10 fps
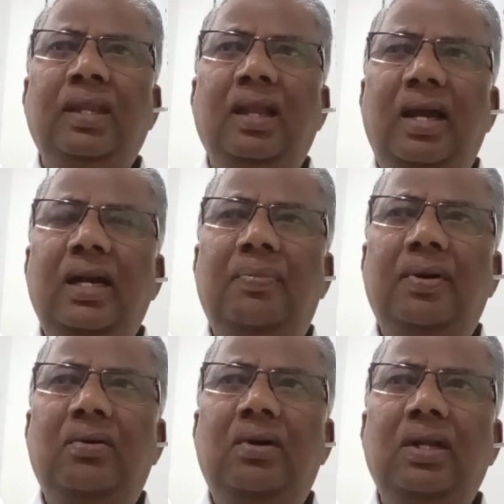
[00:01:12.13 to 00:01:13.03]
అయినప్పుడు
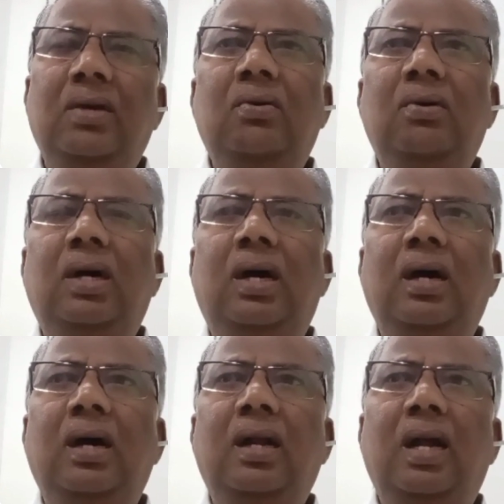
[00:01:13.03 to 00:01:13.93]
కూడా ఎక్కువ
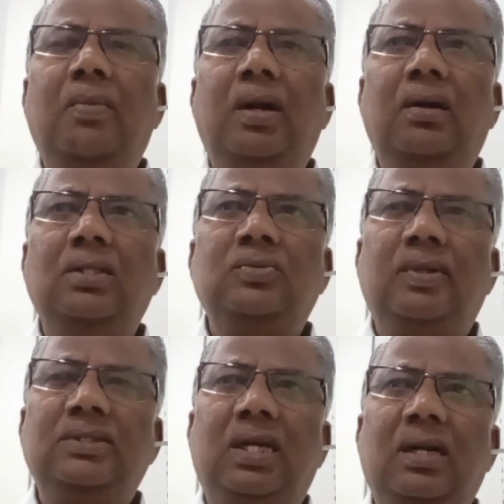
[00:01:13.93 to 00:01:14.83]
గ్రామాల్లో
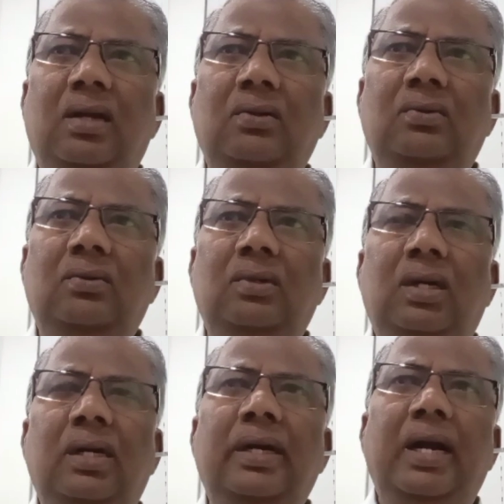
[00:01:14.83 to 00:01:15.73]
శ్మశానాలు
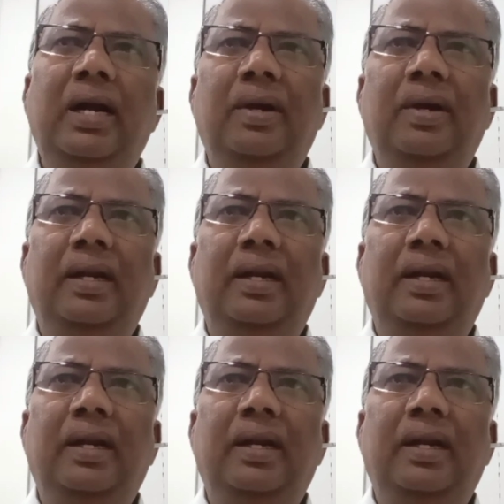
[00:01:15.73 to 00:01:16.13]
నిండిపోయినాయి